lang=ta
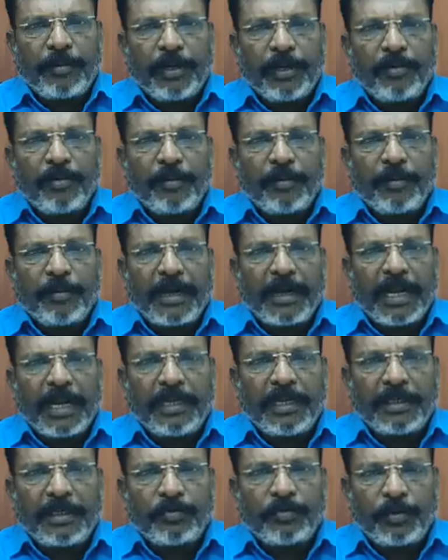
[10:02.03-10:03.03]
மண்ணுரிமை
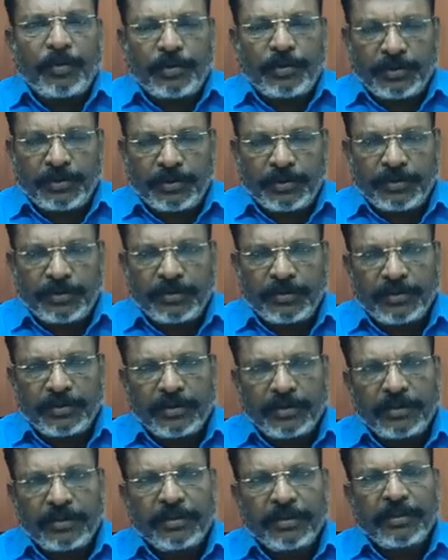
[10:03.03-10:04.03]
மாநாட்டின் போது
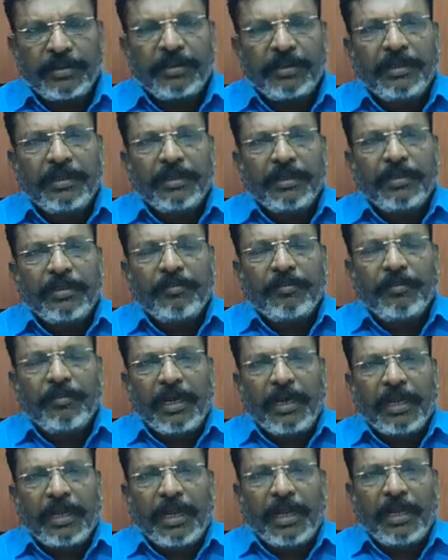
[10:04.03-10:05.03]

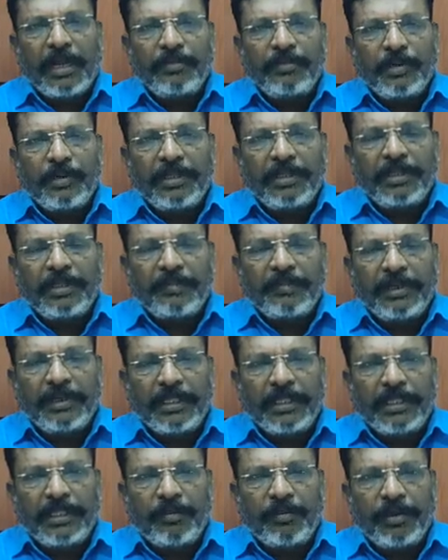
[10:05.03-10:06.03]
மாநாடு முடிந்து வீடு
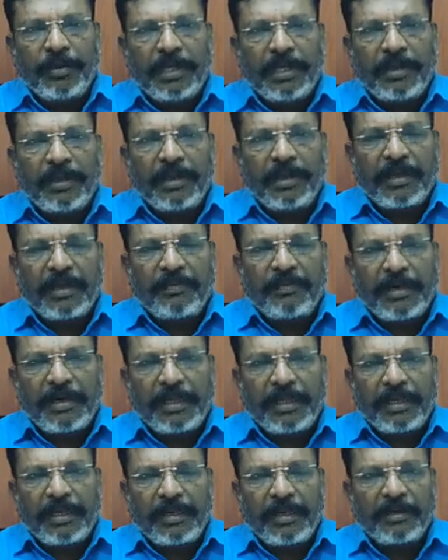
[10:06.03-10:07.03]
திரும்புகிற
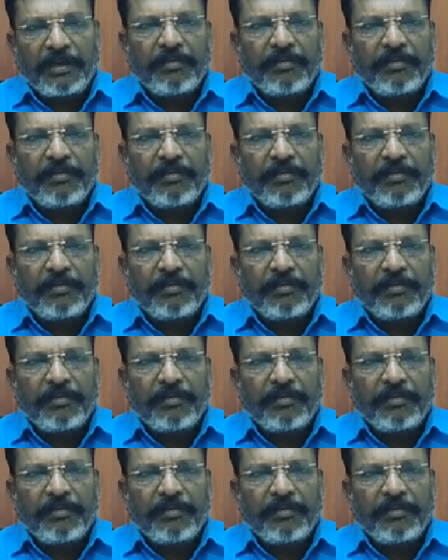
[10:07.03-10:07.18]
வழியில்